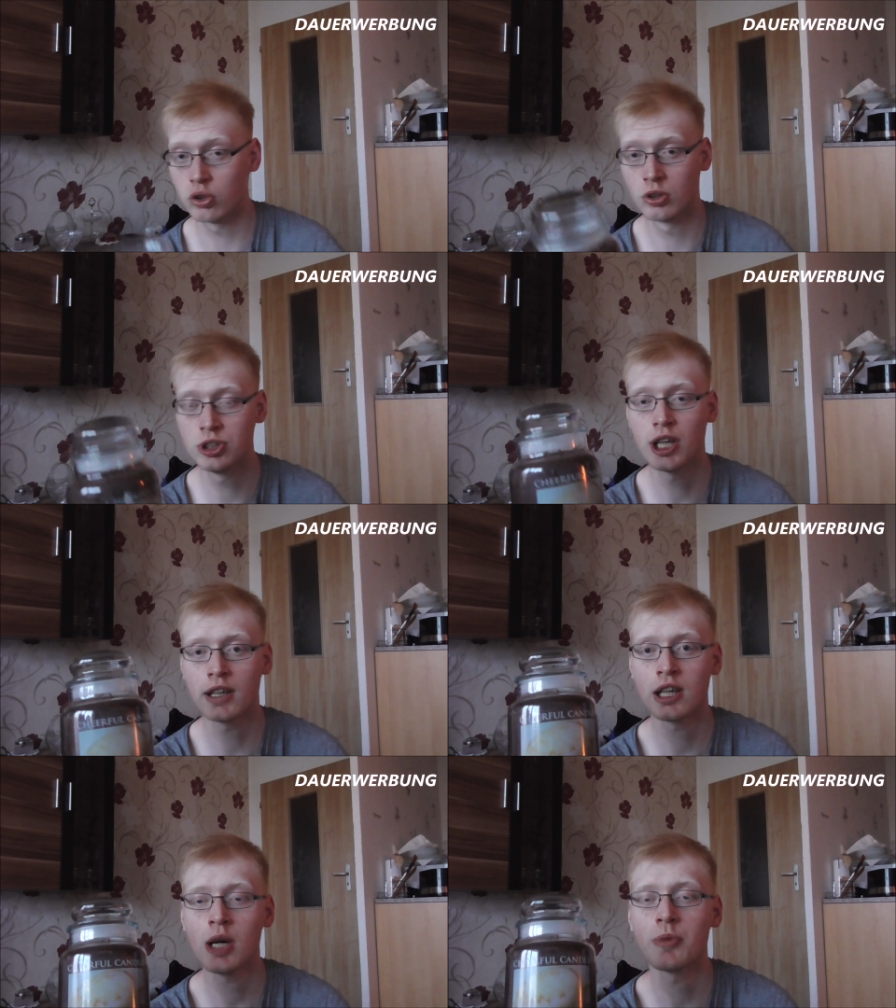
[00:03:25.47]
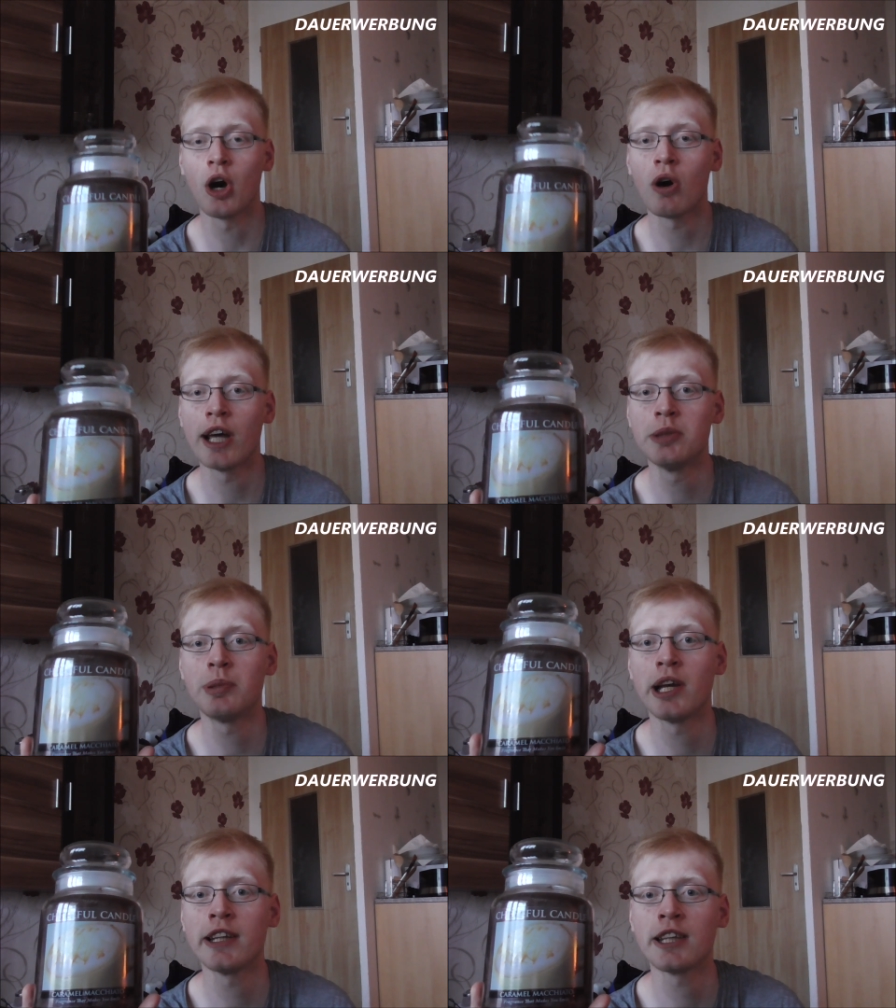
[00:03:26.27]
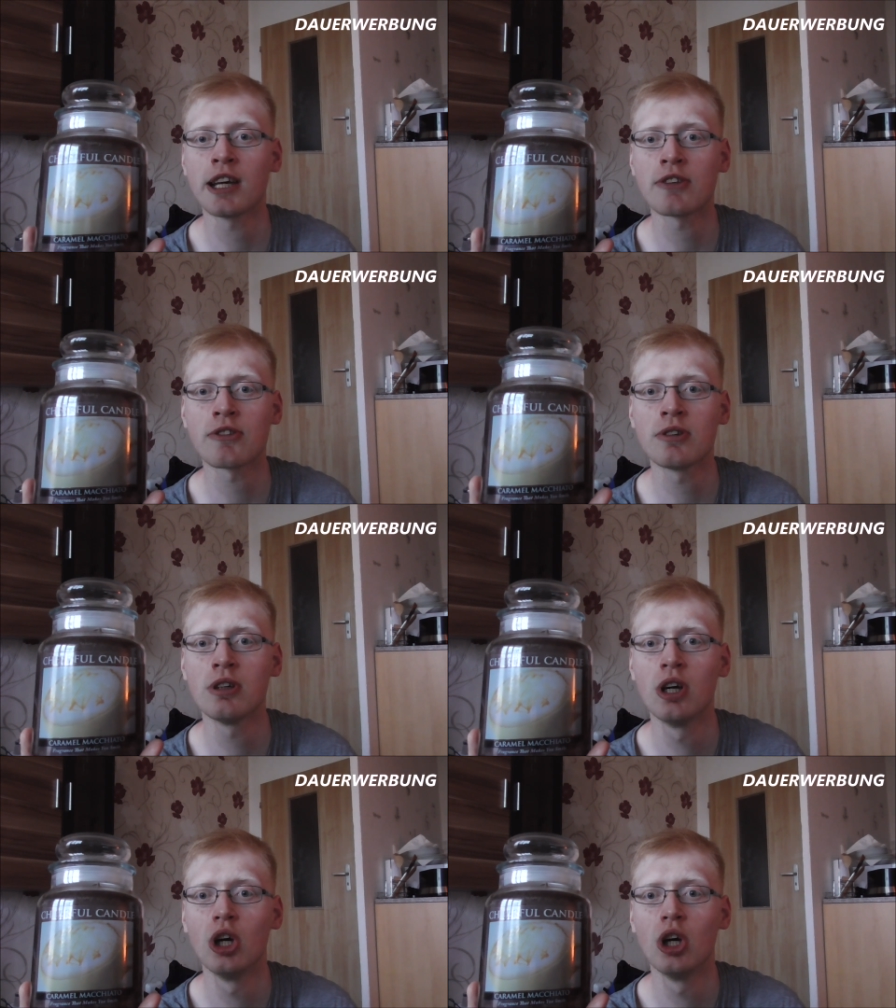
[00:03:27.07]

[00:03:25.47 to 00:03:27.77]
auch noch nie angehabt, auch eine kleine Kerze